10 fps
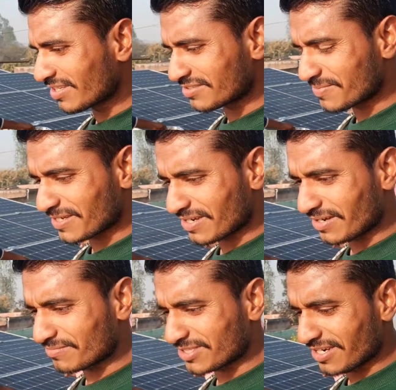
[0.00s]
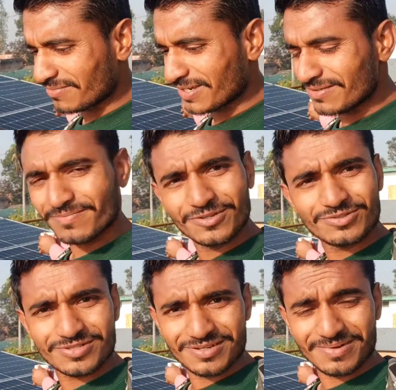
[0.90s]
इस पर काम चला भाई फिर
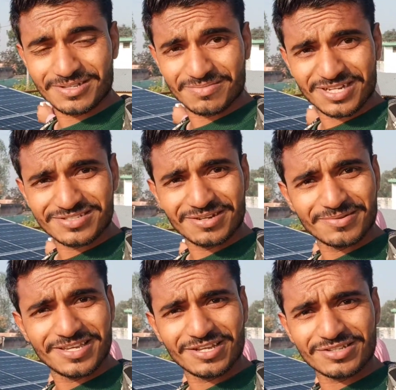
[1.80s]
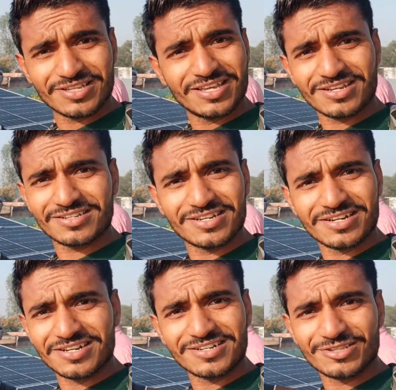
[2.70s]
उसके बाद भाई साहब एक एक डेढ़
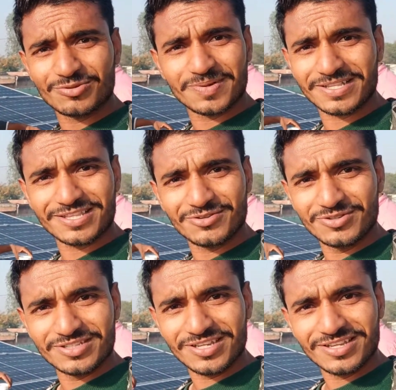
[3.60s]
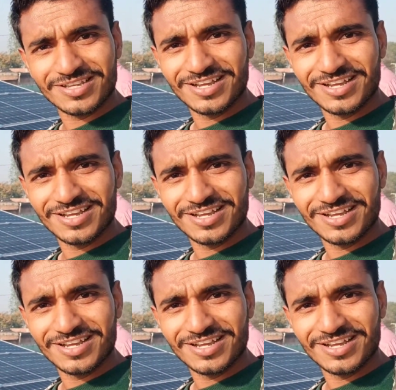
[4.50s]
घंटा तो बातें हुई हैं